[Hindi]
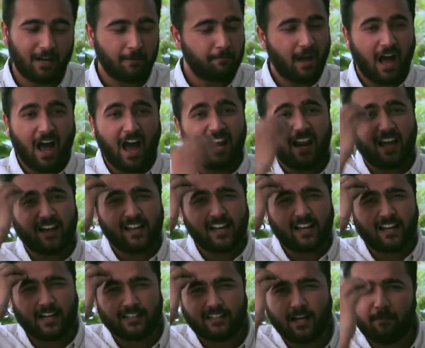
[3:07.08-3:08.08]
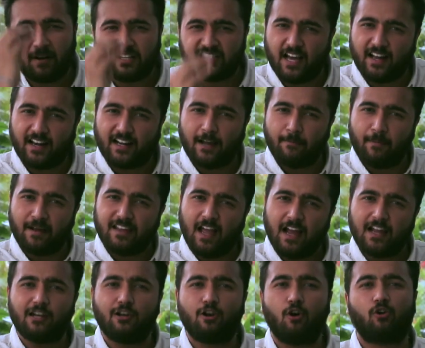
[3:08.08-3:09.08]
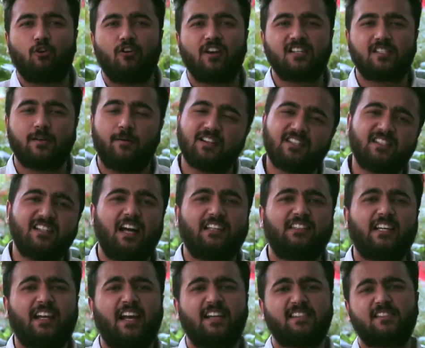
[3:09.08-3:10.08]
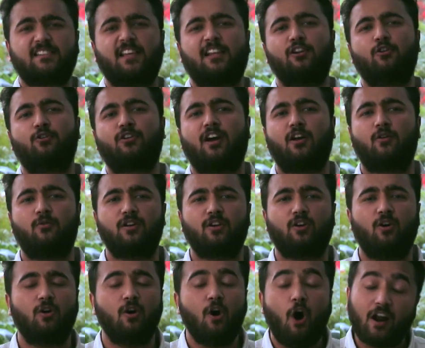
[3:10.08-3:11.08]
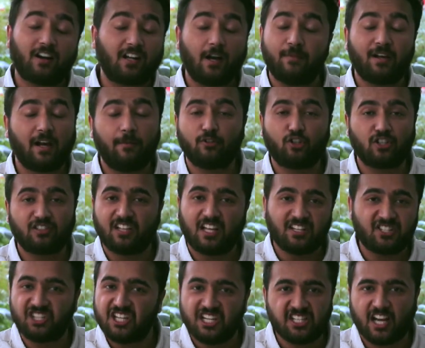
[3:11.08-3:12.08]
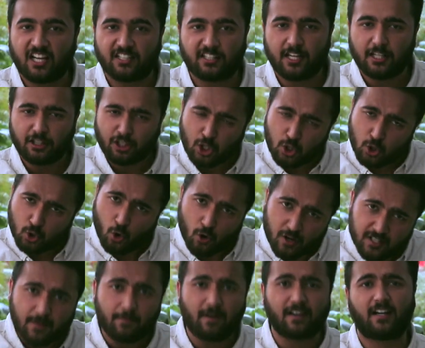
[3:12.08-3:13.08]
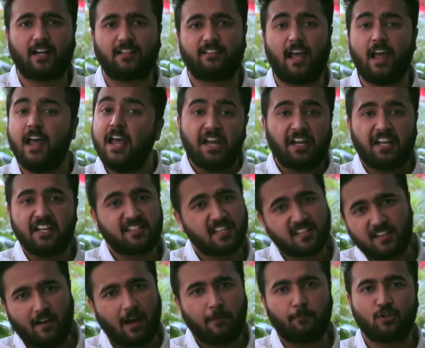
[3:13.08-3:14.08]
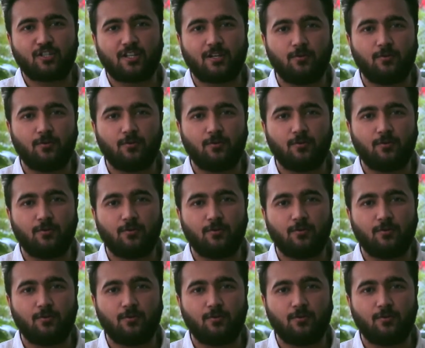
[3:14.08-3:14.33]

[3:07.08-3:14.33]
मतलब अलग ही गर्दा मचा रखा है भैया इन लोगों ने समझ नहीं आता कैसे सल्यूट करूं इनको और कभी कभी तो इतना जी चाहता नहीं इतनी जोर से मन करता है कि इनसे सवाल पूछ ही